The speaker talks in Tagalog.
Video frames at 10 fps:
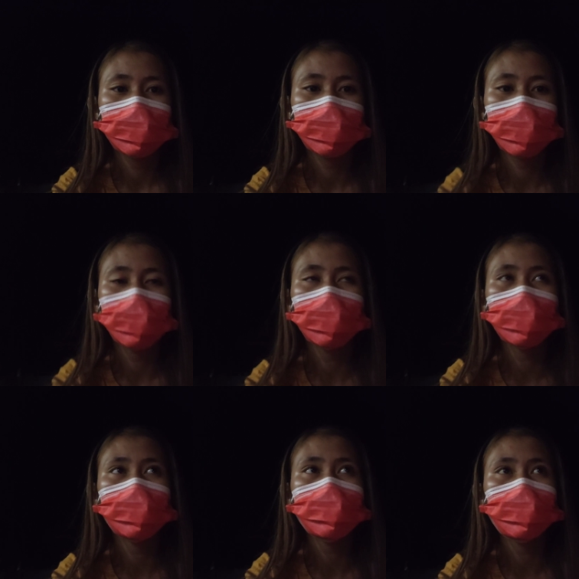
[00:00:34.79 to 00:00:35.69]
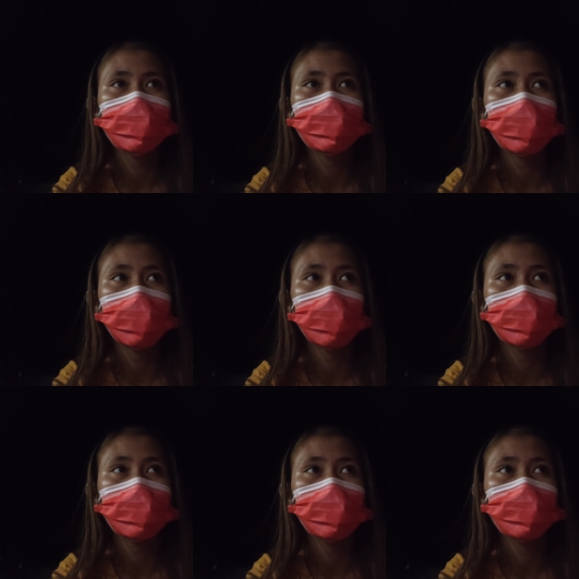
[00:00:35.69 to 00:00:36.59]
Nanigas po siya
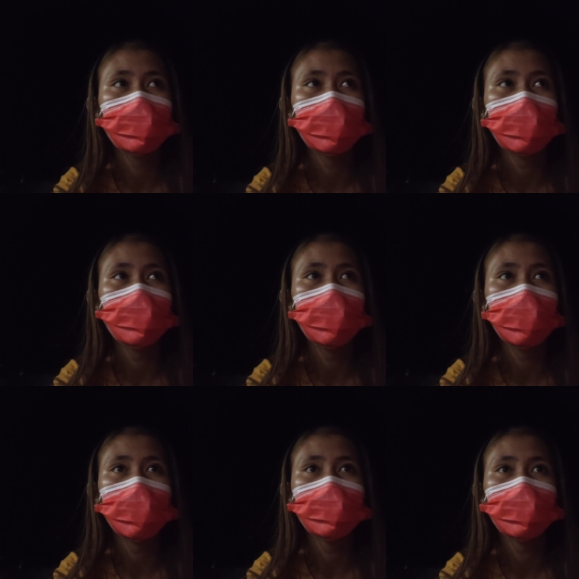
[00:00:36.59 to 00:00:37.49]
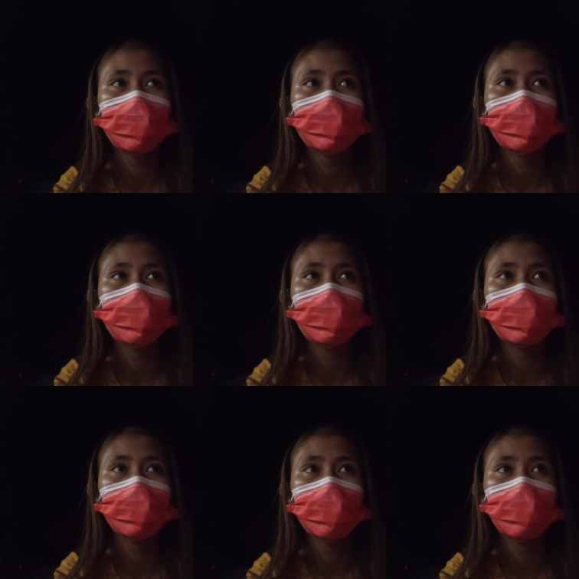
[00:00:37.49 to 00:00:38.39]
and namutla po ang kanyang katawan
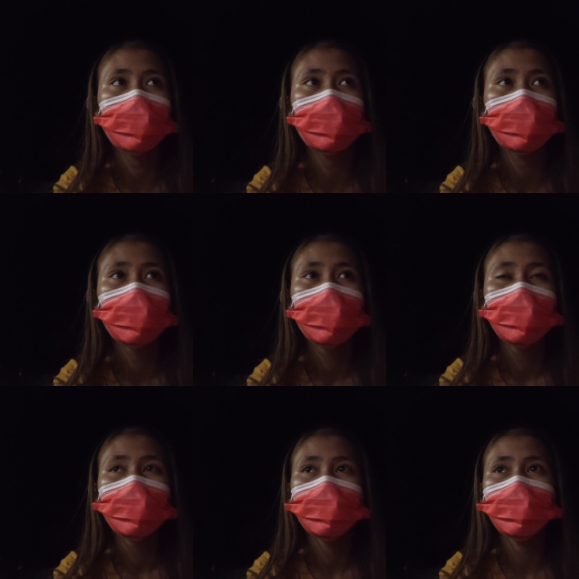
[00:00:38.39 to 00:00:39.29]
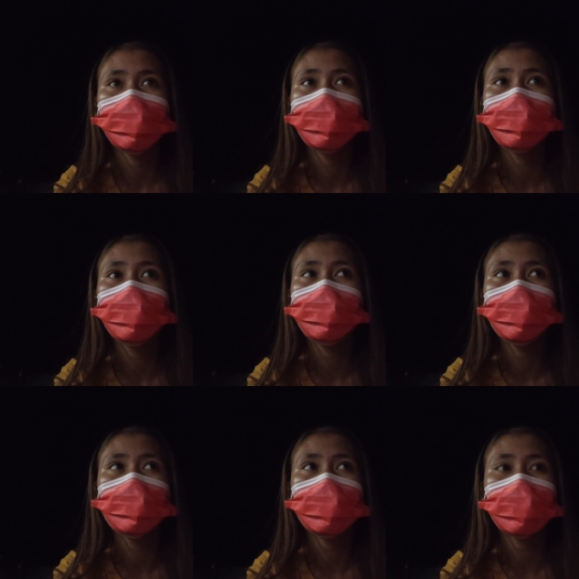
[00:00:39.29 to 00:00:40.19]
kaya po isinugod po
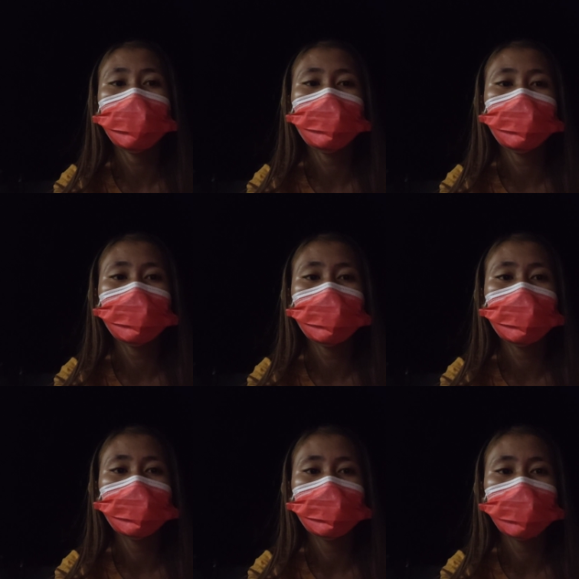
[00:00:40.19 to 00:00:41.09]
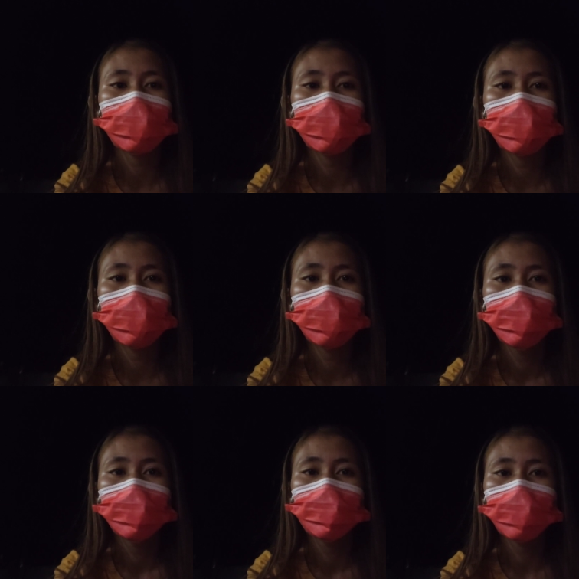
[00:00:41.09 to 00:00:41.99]
siya namin dito sa
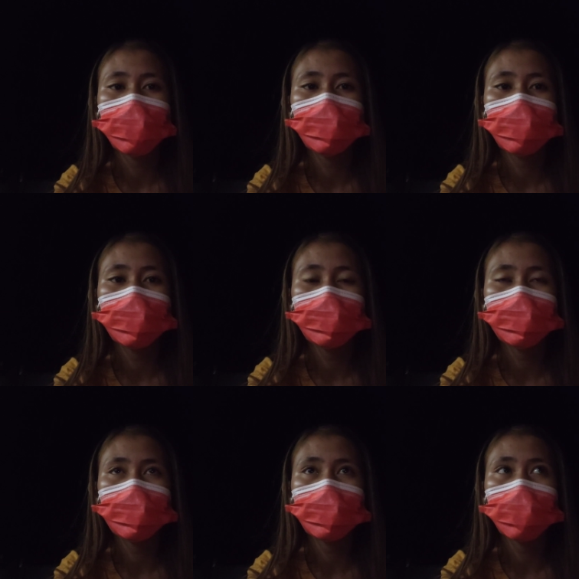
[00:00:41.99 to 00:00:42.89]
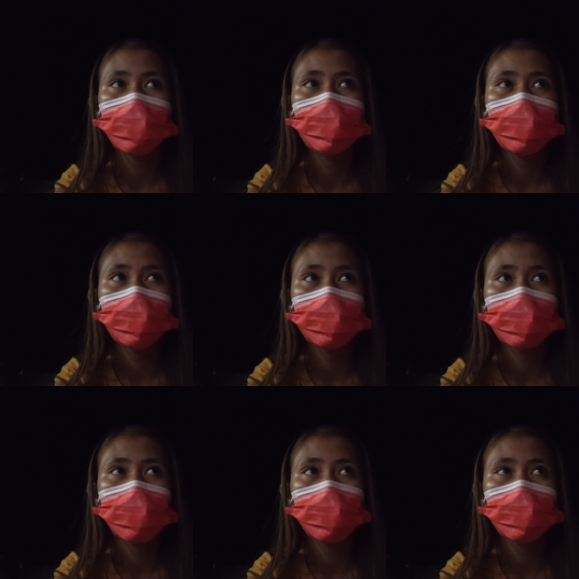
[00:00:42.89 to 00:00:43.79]
private hospital po
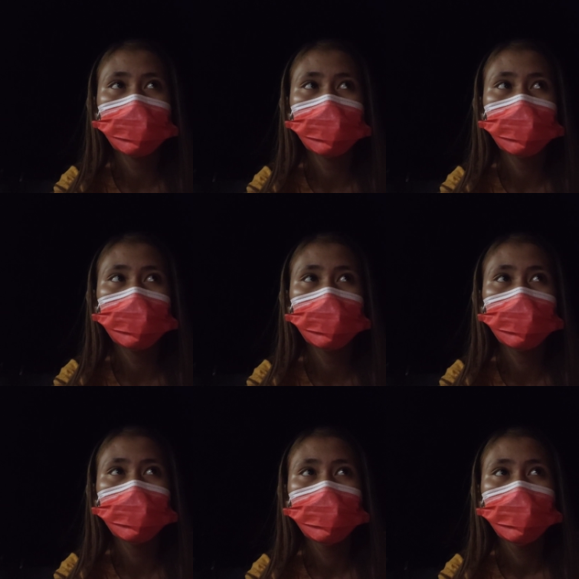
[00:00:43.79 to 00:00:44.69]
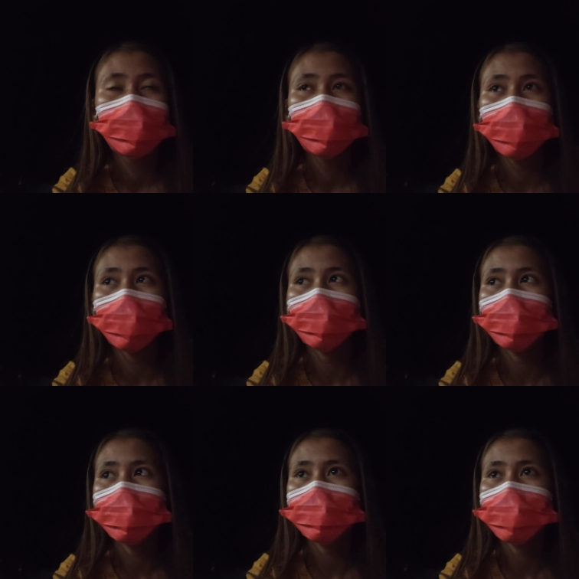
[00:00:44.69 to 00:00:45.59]
dahil para po
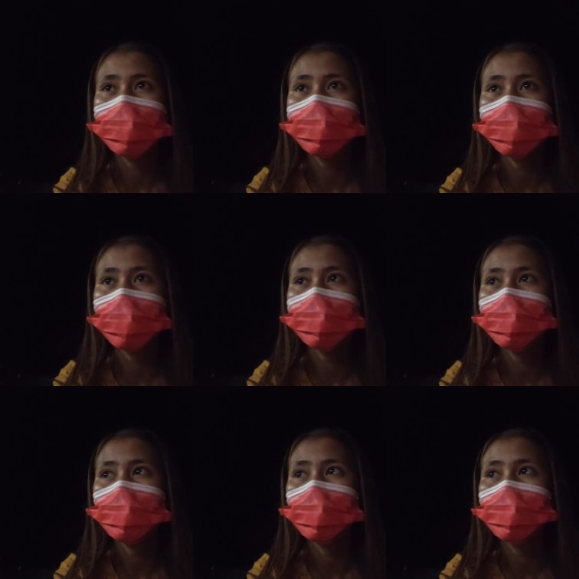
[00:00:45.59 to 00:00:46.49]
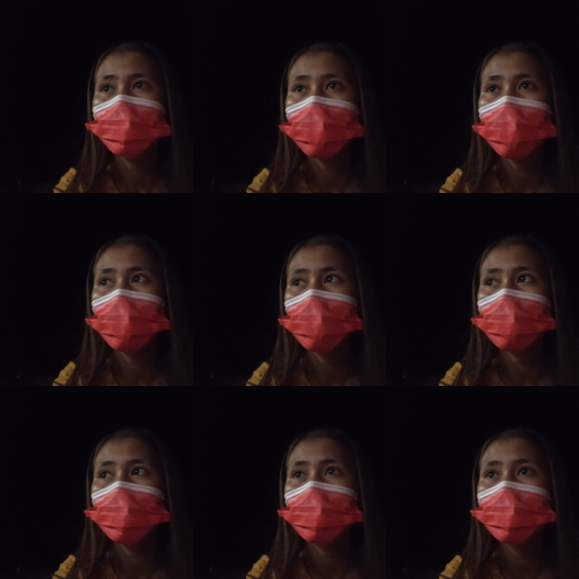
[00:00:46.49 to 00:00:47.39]
mas maasikaso po siya
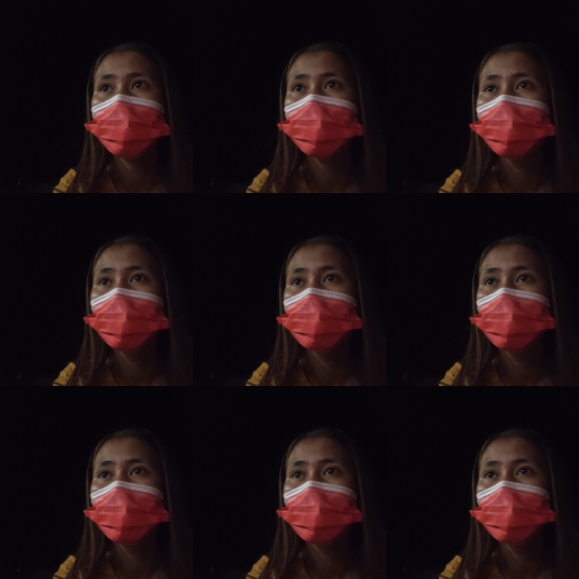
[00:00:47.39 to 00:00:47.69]
and